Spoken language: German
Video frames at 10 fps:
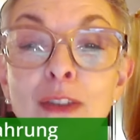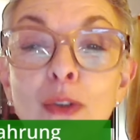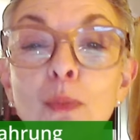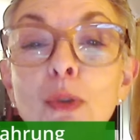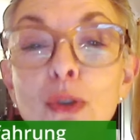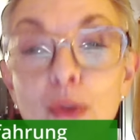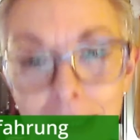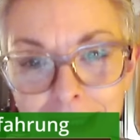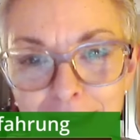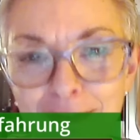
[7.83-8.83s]
Guten
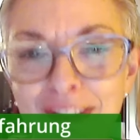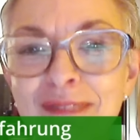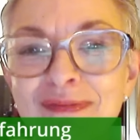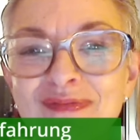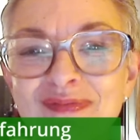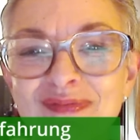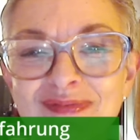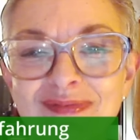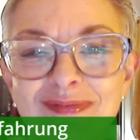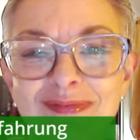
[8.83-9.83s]
Abend, Sylvie.
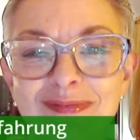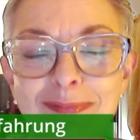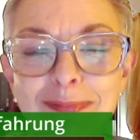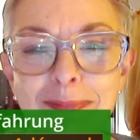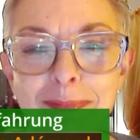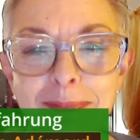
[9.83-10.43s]
Guten